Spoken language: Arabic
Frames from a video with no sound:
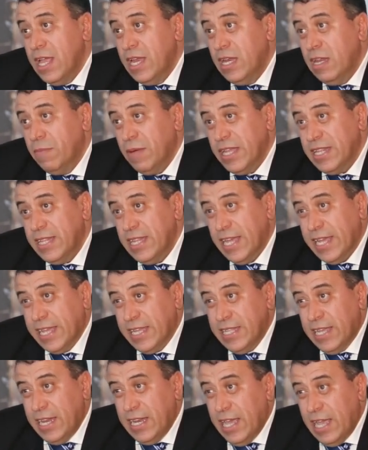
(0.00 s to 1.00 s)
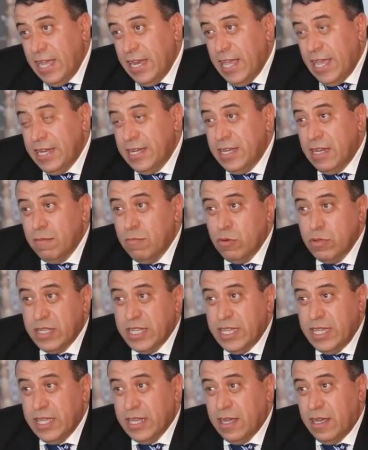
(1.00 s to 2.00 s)
اللي بغيت ناكد عليه على ان
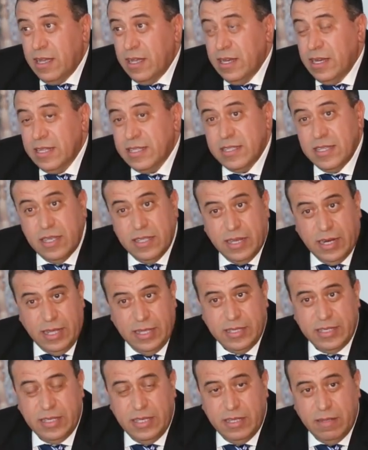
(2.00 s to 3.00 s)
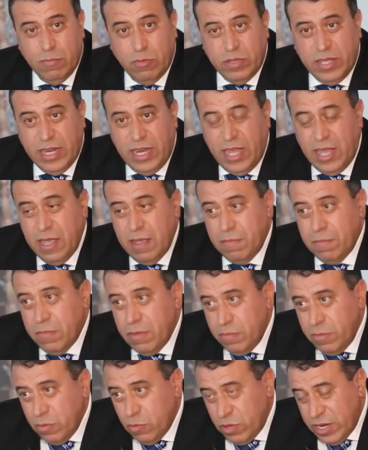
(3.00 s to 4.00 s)
المذكره الصادره عن السيد المدير
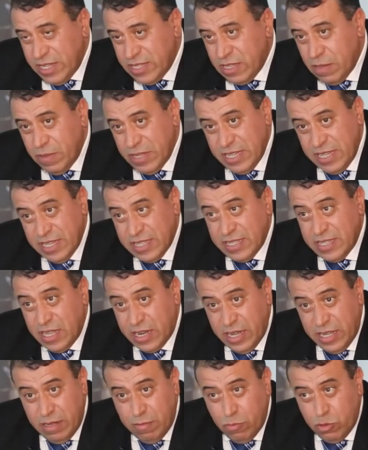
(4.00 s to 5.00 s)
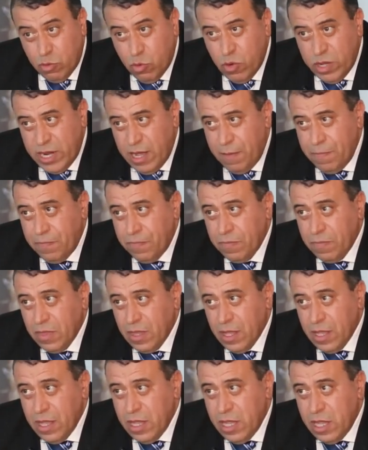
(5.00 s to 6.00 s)
العام بمناسبه اصدار هذه المدونه
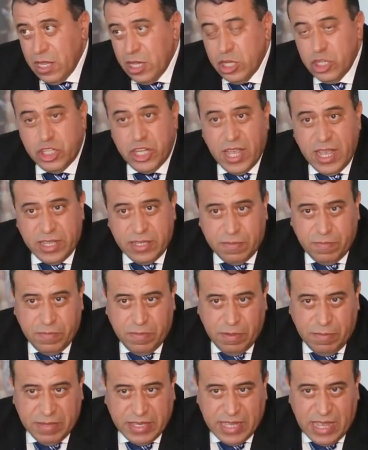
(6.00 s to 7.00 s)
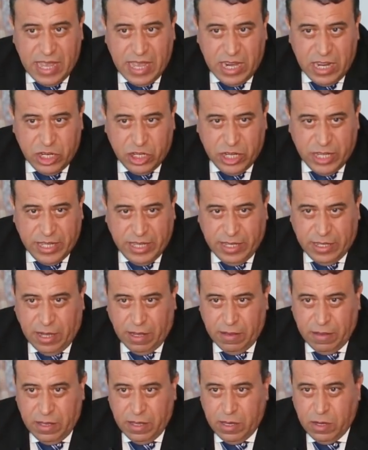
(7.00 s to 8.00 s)
آه، جاءت بمساله
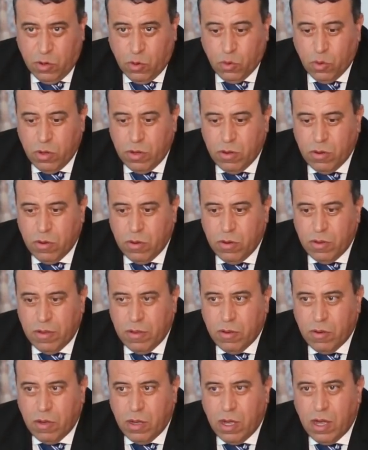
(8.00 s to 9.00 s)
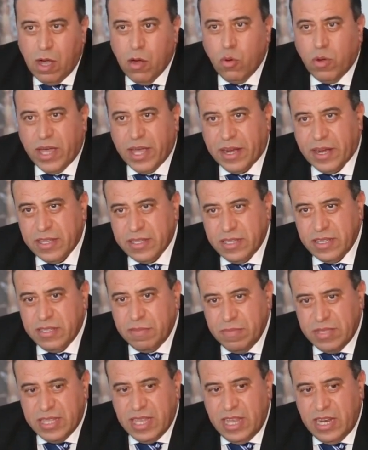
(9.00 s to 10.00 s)
جديده او
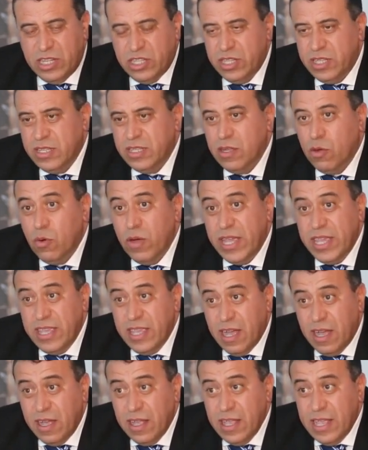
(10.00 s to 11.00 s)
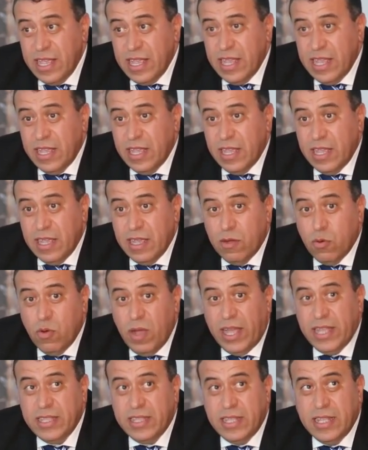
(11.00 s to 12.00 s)
كرست مساله جديده وهي آه،
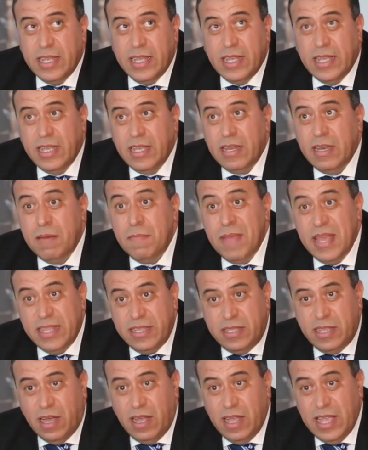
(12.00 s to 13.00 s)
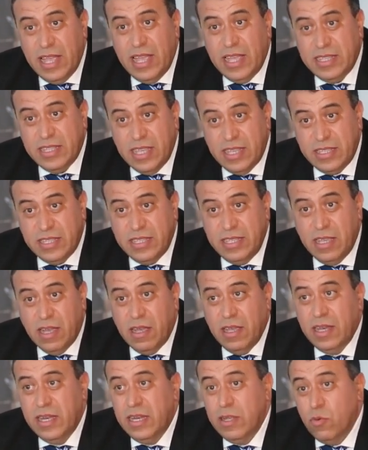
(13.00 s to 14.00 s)
واحد آه، الماده
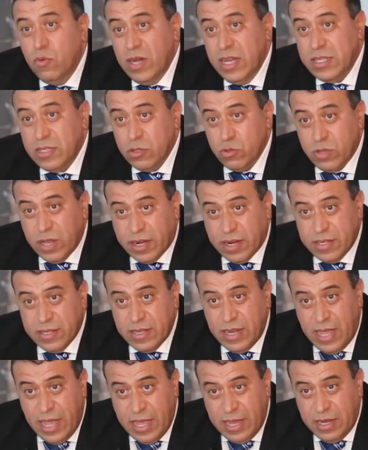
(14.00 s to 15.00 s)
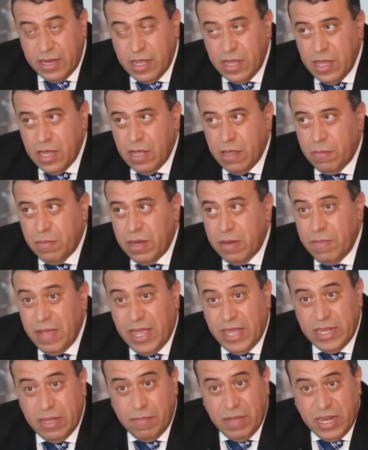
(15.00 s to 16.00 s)
اساسيه اللي ولات تدرس الان
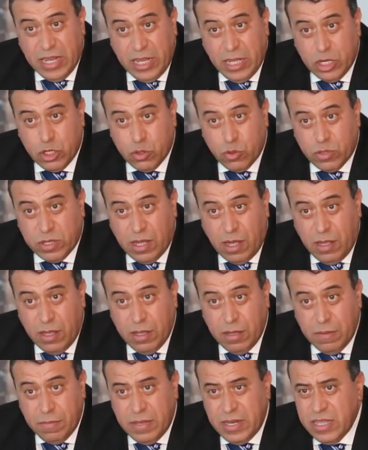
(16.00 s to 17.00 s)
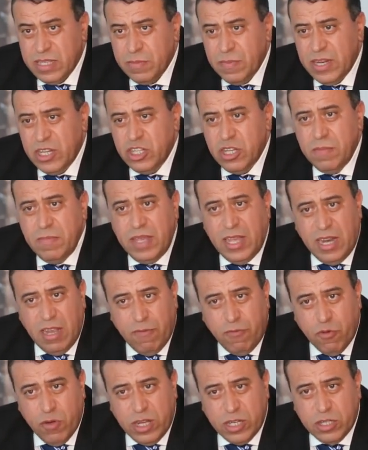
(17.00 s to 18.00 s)
بالمعهد الملكي للشرطه بالنسبه لجميع
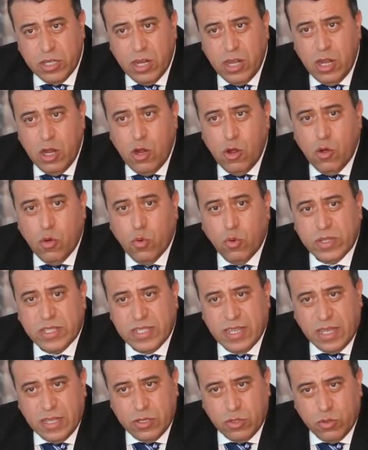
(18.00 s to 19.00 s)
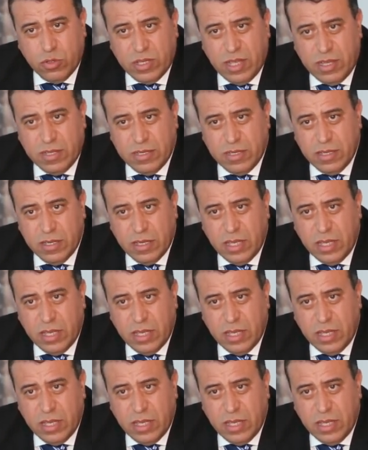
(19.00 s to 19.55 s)
الافواج والتخصصات